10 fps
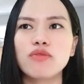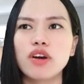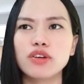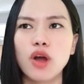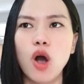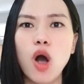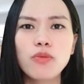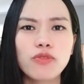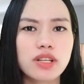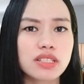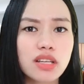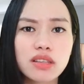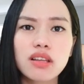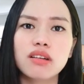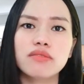và nó góp phần
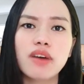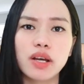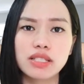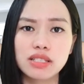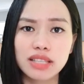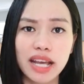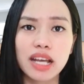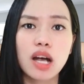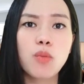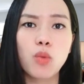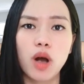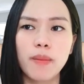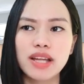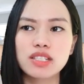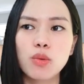rất lớn vào cái sự thành công của các
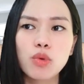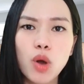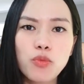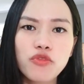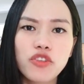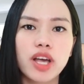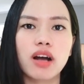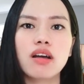bạn trong công việc,